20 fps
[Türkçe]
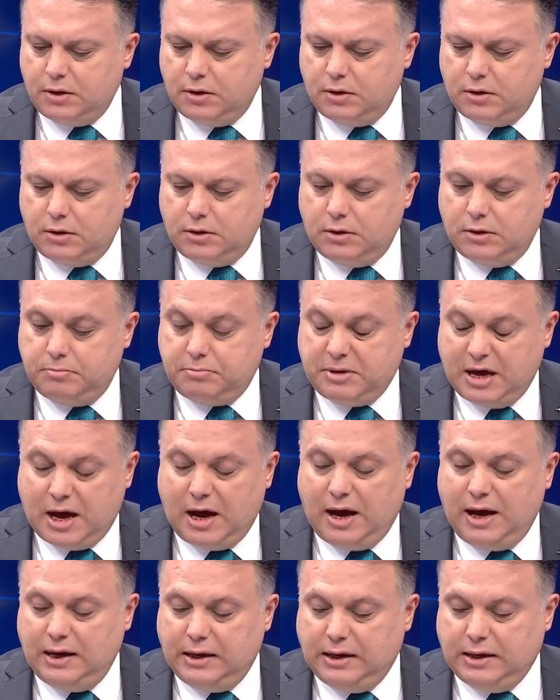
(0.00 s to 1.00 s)
e, bir
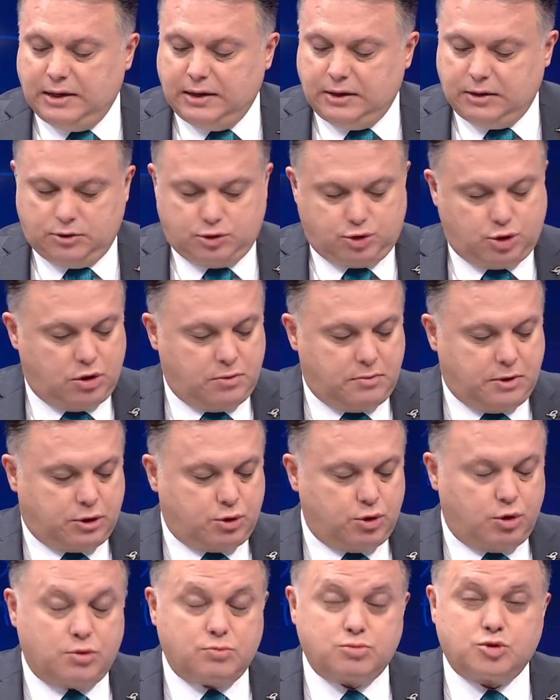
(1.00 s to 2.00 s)
hayli şöyle
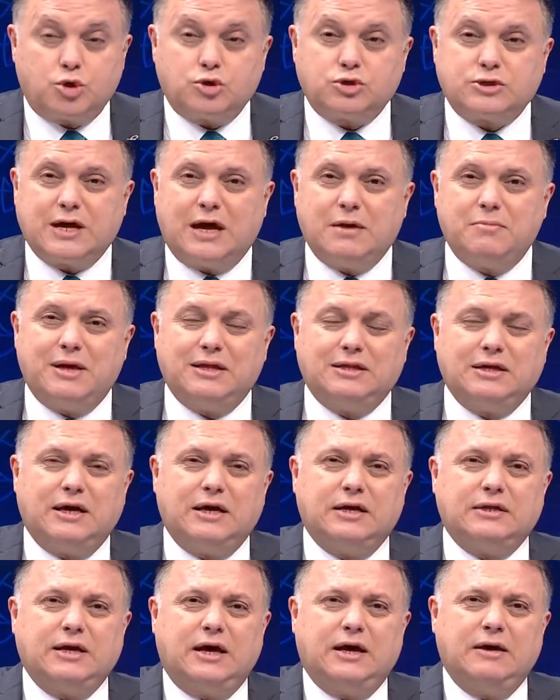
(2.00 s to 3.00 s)
bakıyorum sosyal
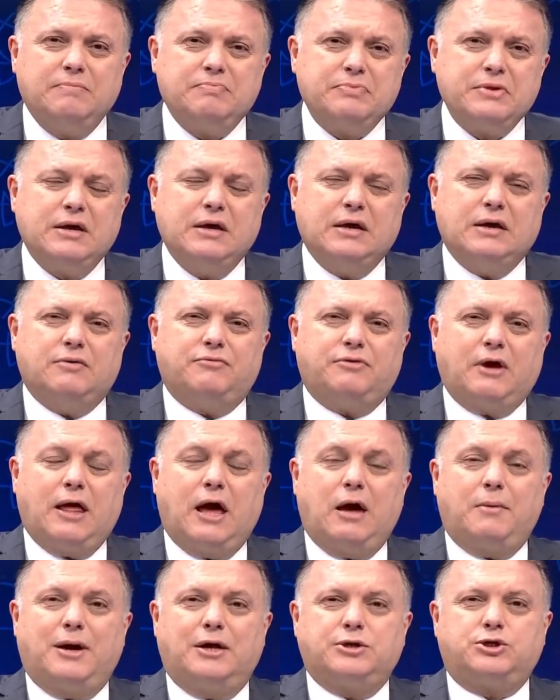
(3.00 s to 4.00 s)
medyaya da
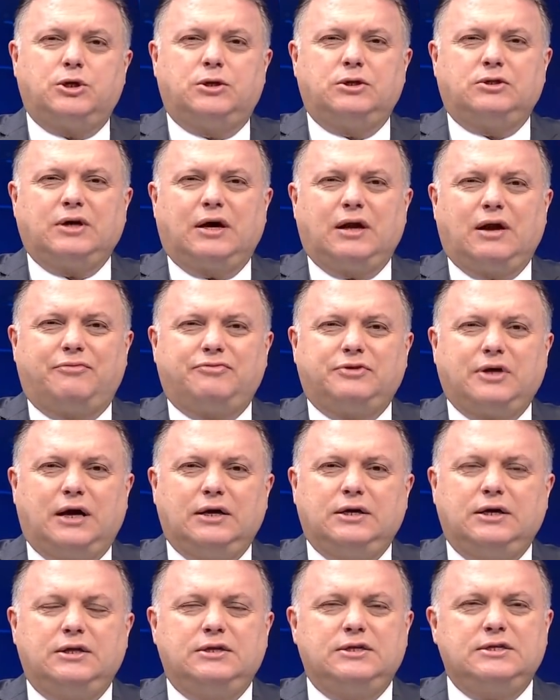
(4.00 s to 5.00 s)
Fenerbahçeli
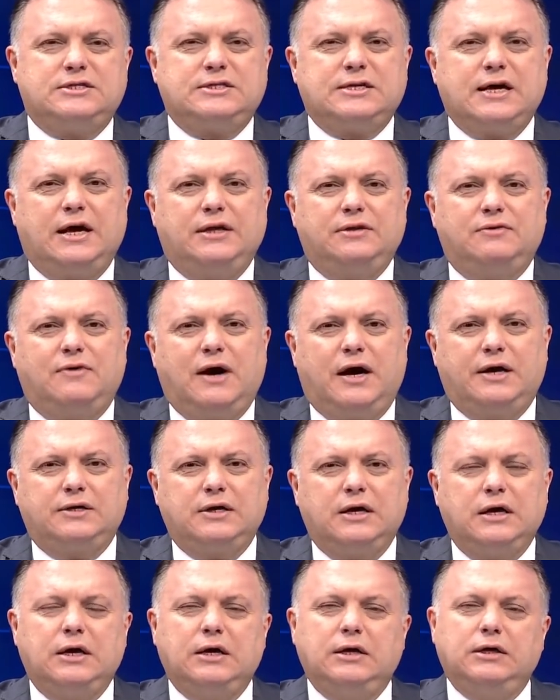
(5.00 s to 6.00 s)
taraftarların isyanı var.
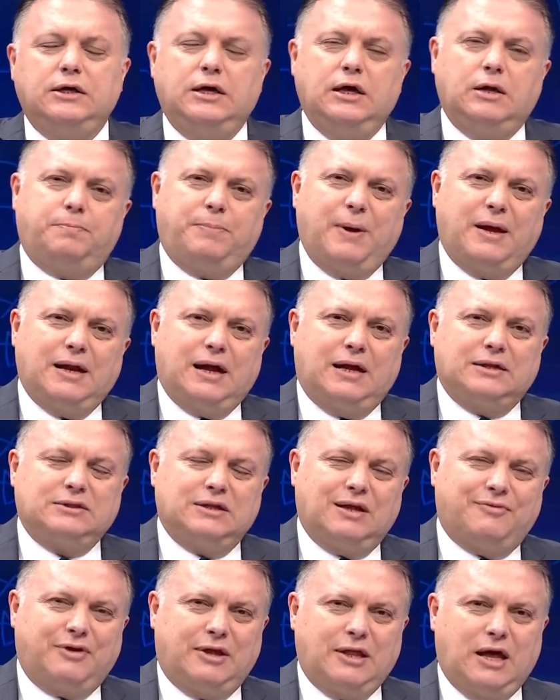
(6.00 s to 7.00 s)
İlk
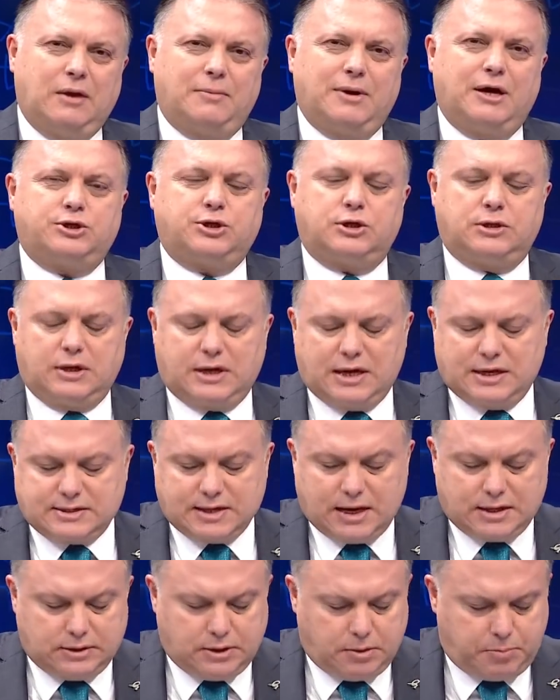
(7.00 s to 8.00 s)
penaltıda Fenerbahçe'nin
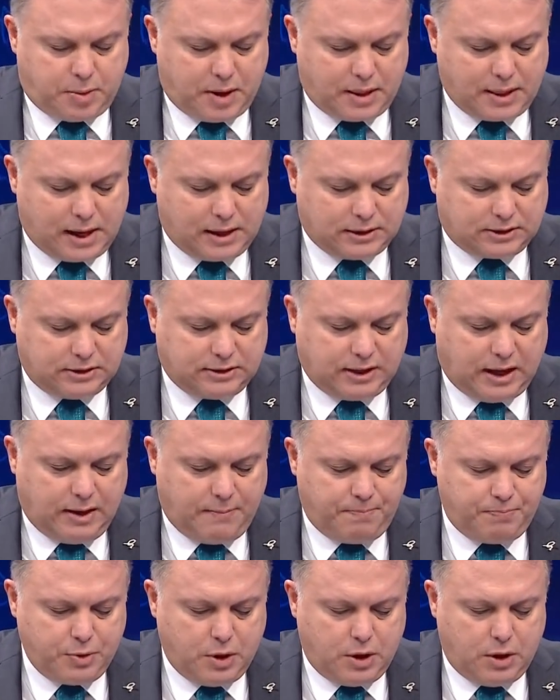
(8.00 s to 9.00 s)
kazandığı
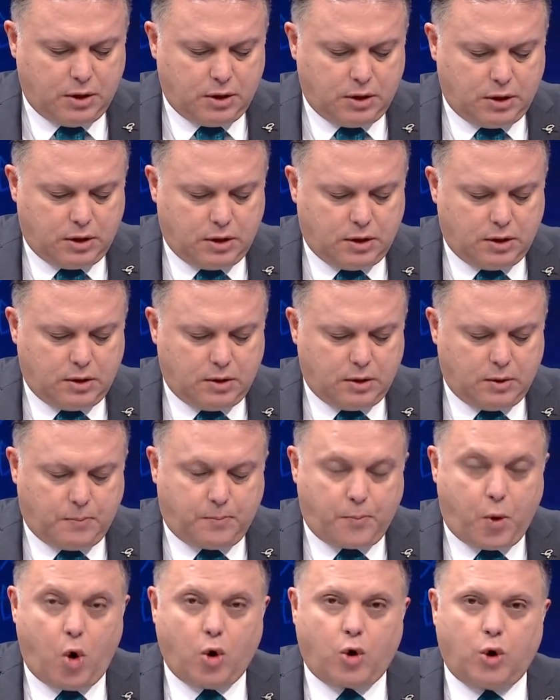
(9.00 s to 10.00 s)
penaltıda e,
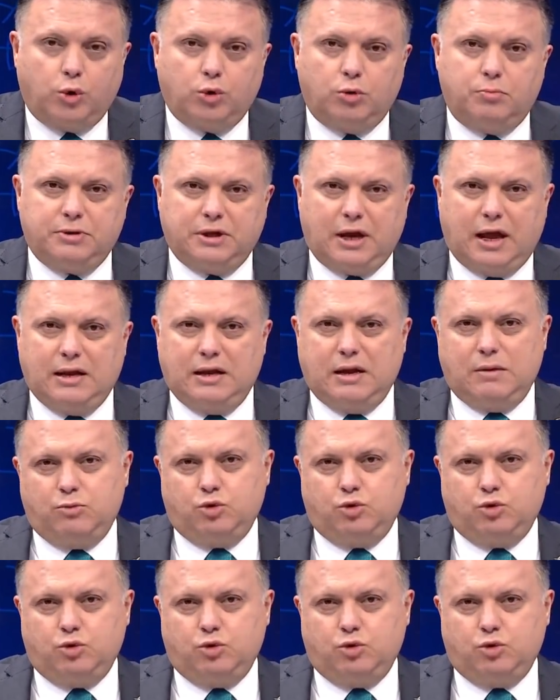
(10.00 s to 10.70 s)
Poco'nun bir elle